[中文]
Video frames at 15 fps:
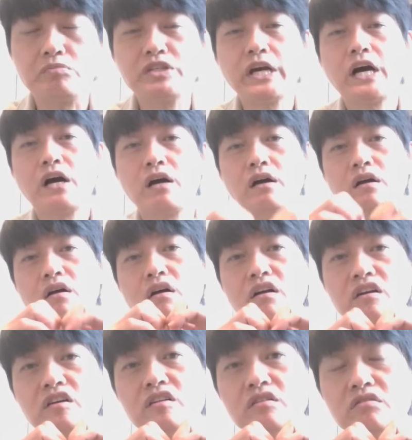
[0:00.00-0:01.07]
能怎么讲，
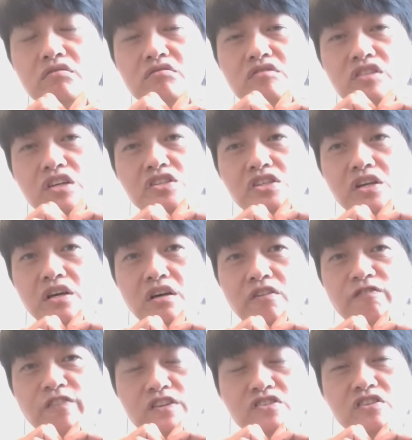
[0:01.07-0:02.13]
跟这些
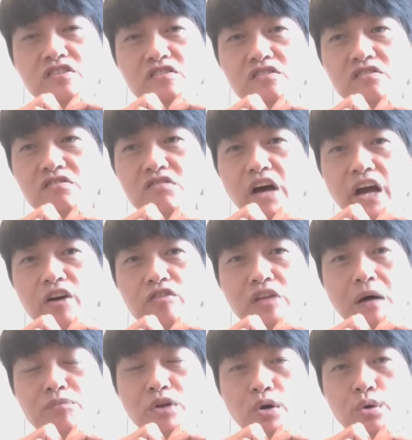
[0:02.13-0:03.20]
分析师还有
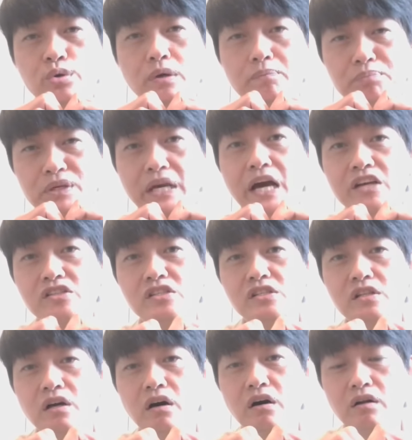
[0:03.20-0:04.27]
他们的会员比爱
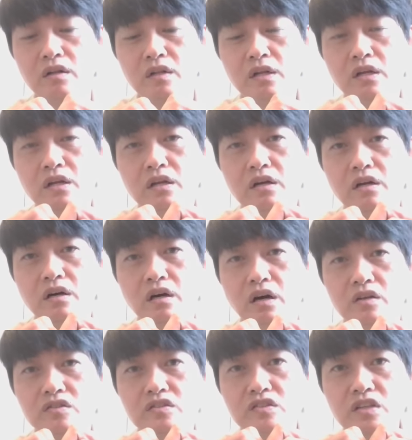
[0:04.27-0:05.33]
心哦，
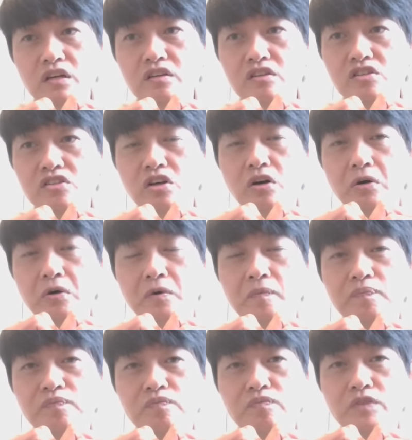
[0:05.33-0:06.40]
好、哦，这个时候
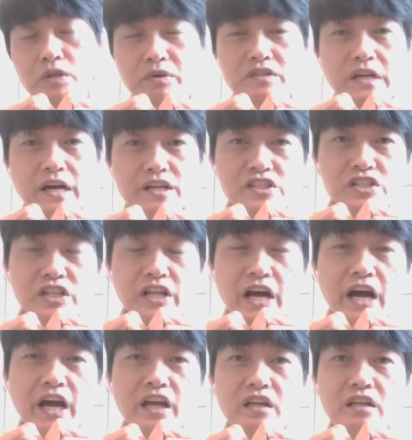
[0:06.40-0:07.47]
你们才进
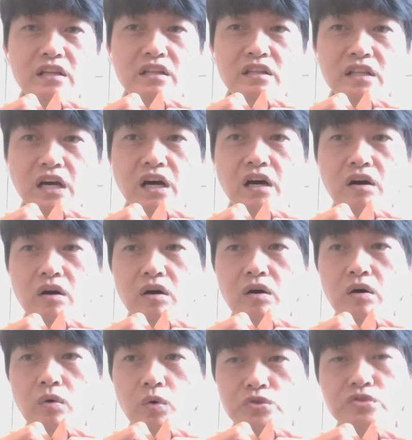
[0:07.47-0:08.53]
来，那
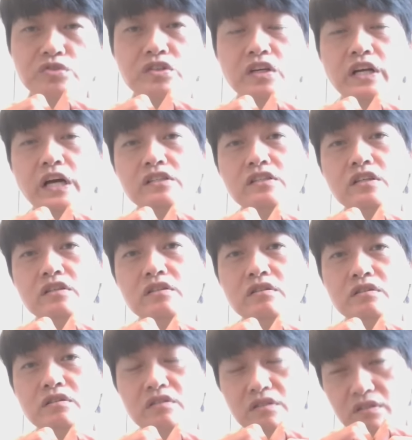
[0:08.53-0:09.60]
我就只能感谢
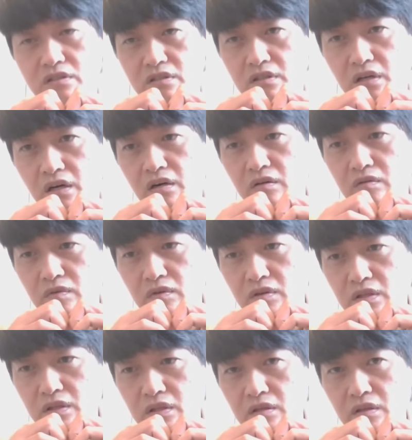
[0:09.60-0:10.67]
你。
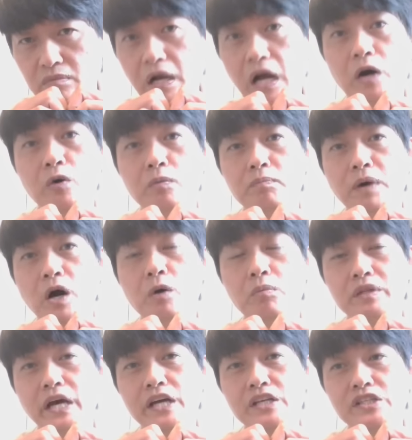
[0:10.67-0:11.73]
帮帮我
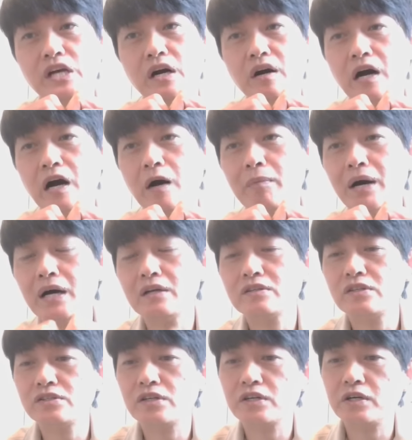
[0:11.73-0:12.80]
们抬轿好吗？
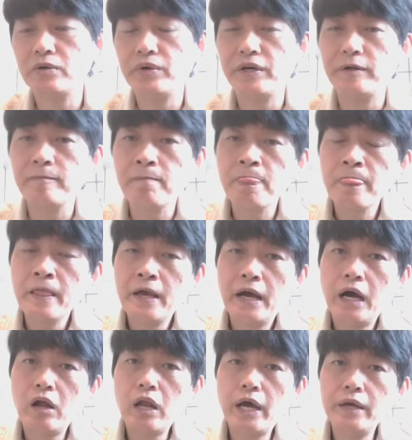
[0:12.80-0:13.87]
谢谢各位。
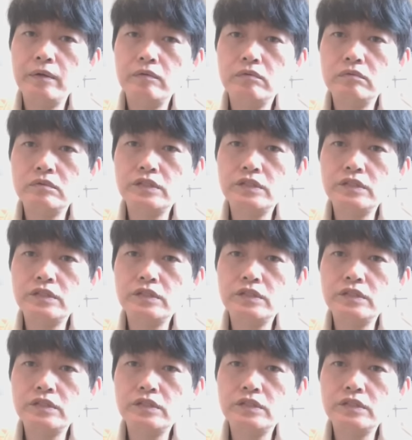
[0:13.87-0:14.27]
好，来